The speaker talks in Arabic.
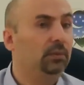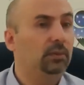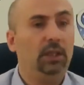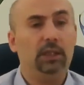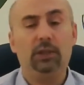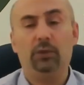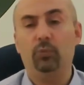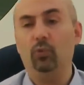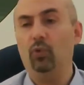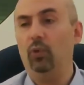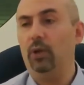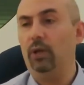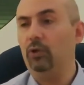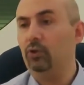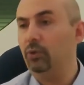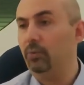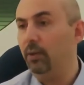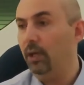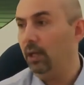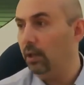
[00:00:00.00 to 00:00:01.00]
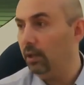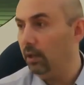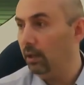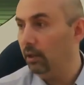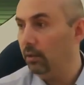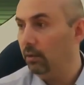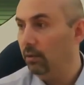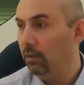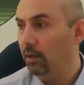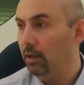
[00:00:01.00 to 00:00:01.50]
تسمو وليس ما
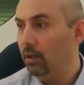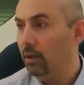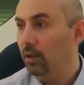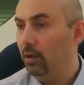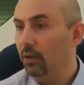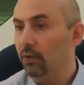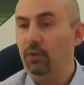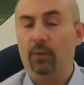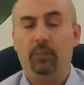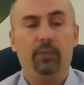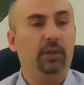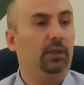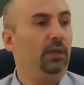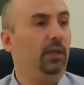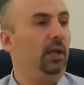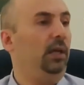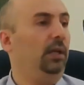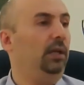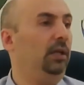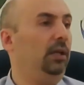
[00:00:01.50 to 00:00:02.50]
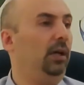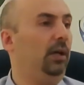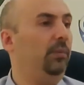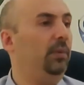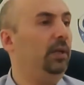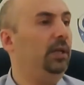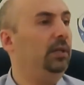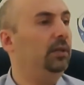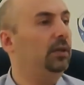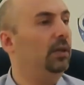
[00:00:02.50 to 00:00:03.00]
عليها فبالتالي
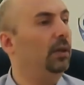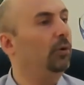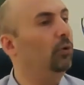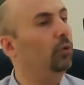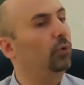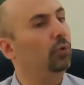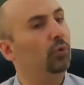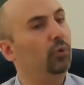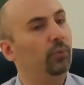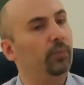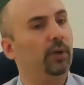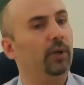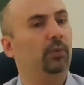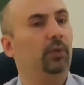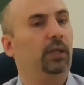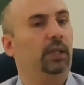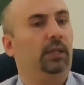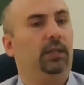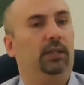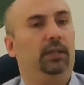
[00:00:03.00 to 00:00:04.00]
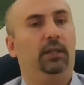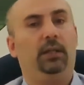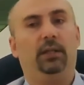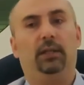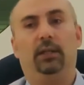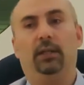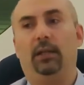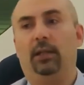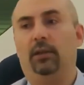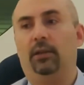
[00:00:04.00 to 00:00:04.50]
عملية الهروب أو خلينا
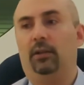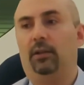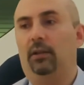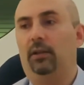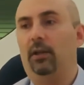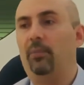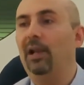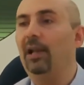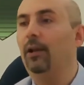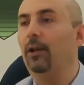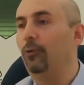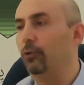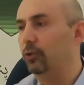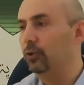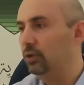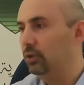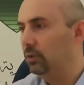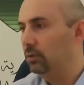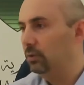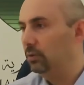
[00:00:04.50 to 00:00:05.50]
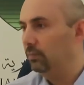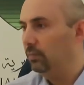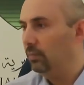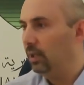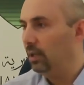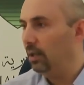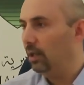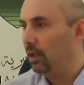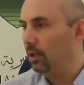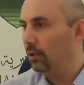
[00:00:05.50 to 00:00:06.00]
أحكي التملص
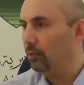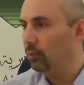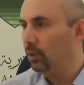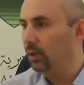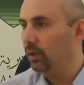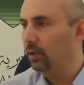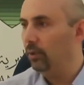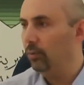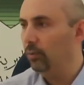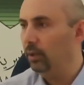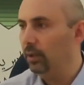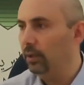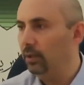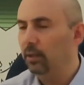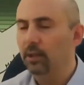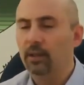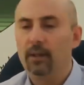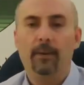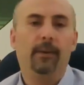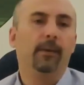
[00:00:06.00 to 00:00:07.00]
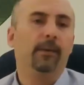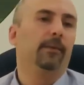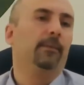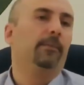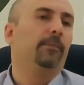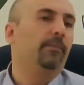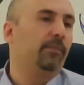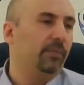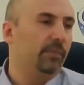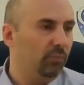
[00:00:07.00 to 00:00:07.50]
من القانون الدولي
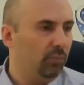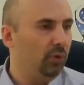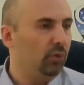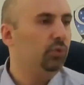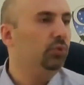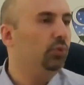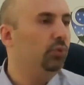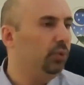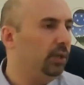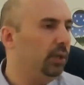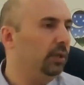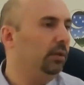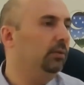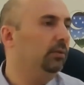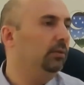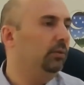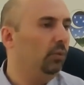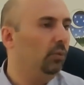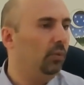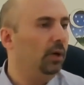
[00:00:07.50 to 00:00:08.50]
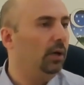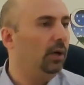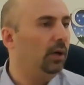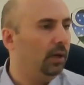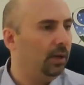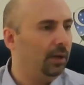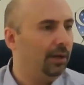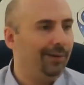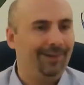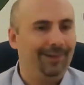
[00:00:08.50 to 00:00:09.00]
موجودة
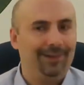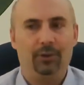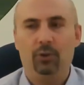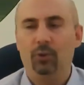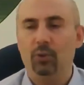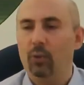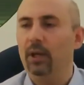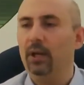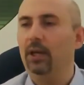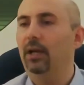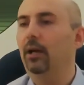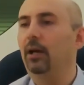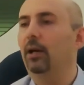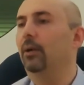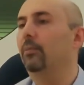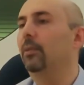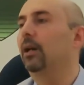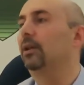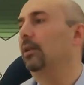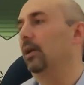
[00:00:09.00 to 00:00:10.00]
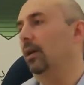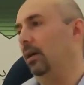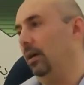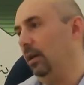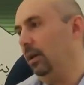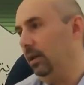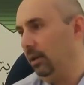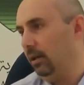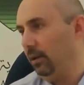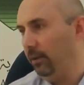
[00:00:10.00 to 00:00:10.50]
والدول لها مقدرة
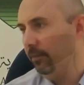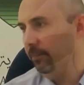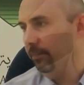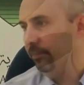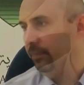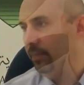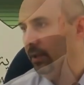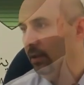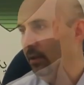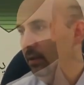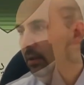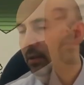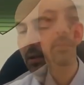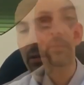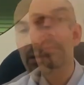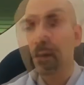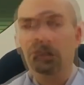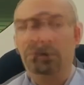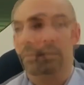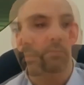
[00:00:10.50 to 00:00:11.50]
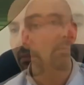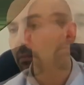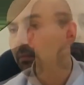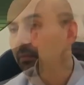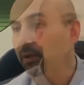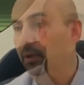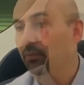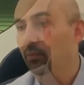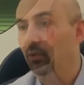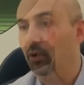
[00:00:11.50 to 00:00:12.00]
عليها
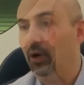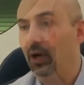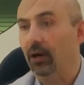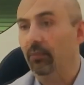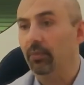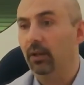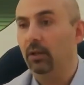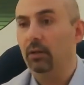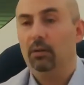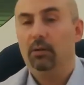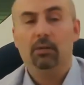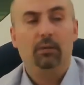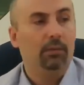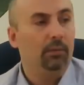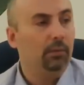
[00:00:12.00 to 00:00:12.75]
بالمقابل